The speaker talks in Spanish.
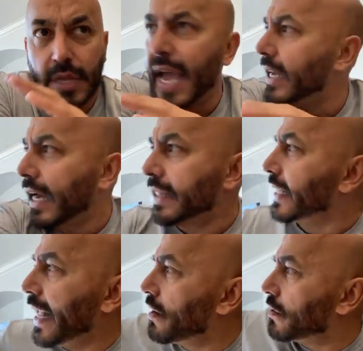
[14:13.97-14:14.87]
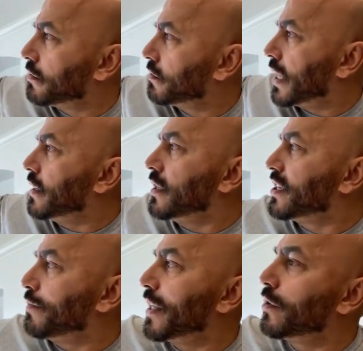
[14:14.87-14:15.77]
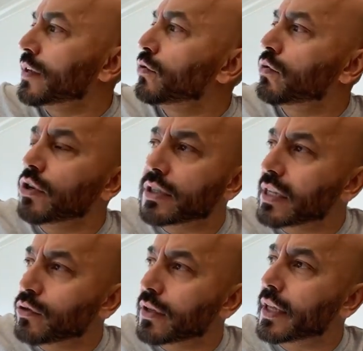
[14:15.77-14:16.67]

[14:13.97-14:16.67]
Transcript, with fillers: hay jardineros que andan chambeando bien duro y están